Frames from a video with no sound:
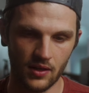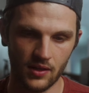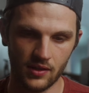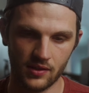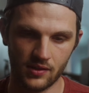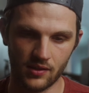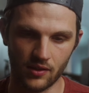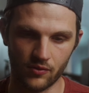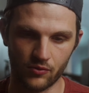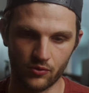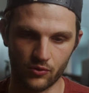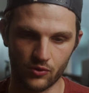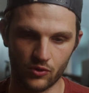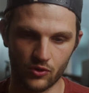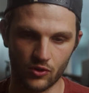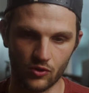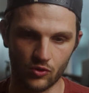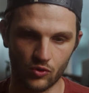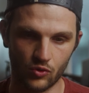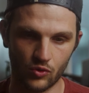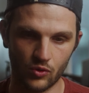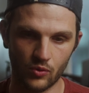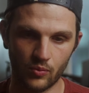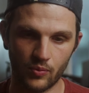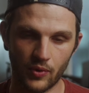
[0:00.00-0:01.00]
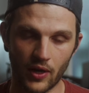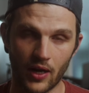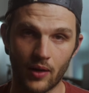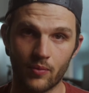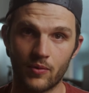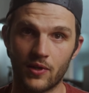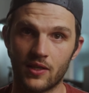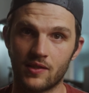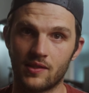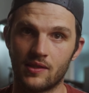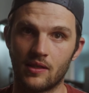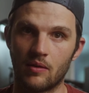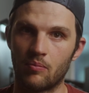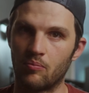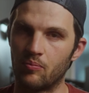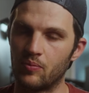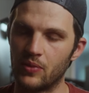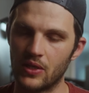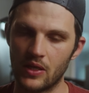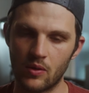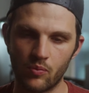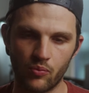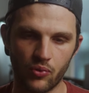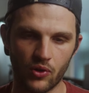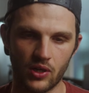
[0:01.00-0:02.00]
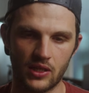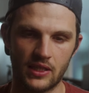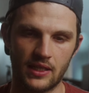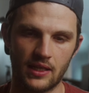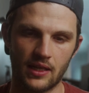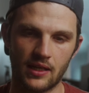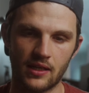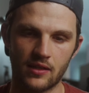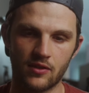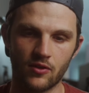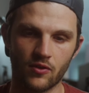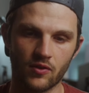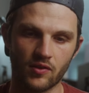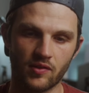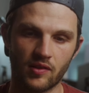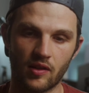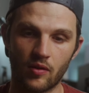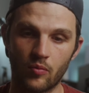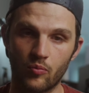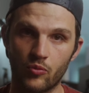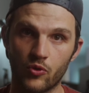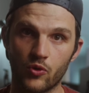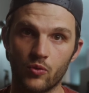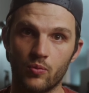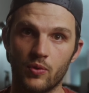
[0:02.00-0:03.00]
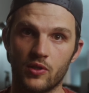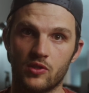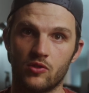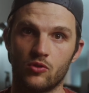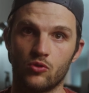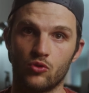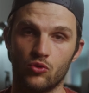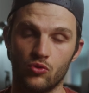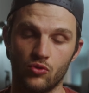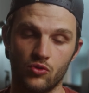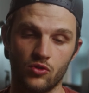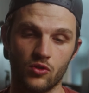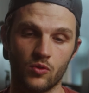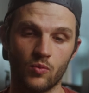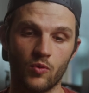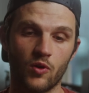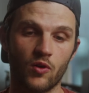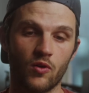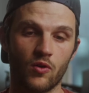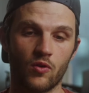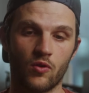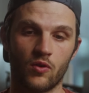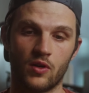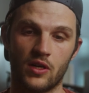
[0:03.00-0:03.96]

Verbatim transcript: Ça fonctionne super bien. C'est pile poil calé dans le tempo parce que justement,